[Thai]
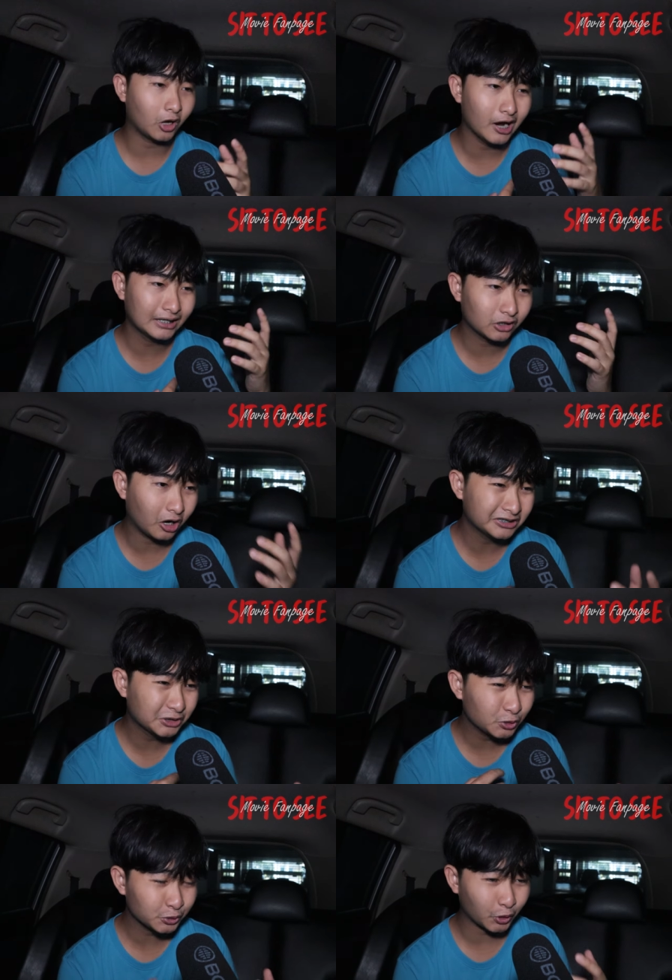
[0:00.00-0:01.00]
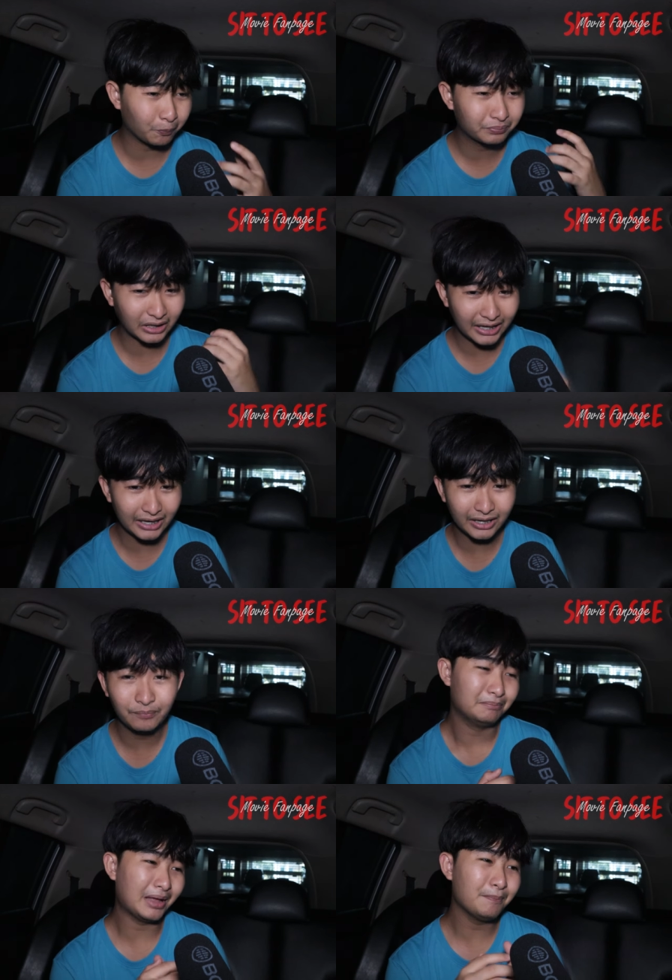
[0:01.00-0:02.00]
ต่อยต่อสู้ตบตี
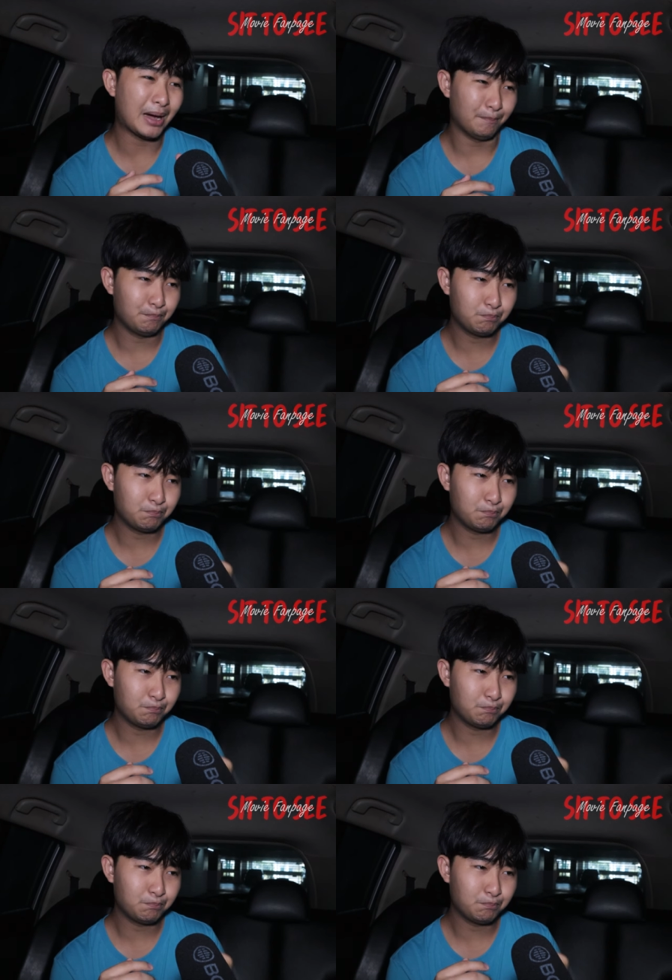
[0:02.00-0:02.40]
มันแบบ